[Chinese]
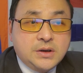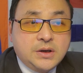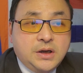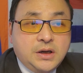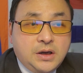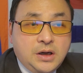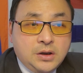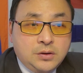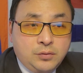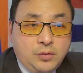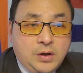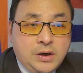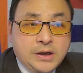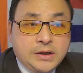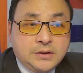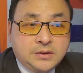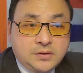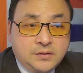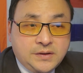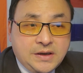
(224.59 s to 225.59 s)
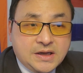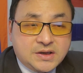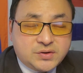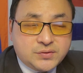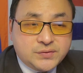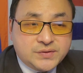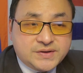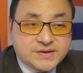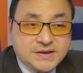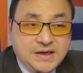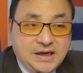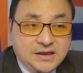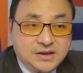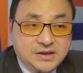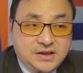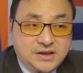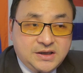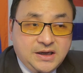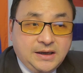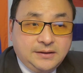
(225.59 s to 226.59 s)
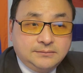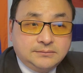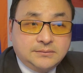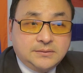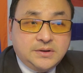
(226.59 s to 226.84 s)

很多人都在阻止他的提案，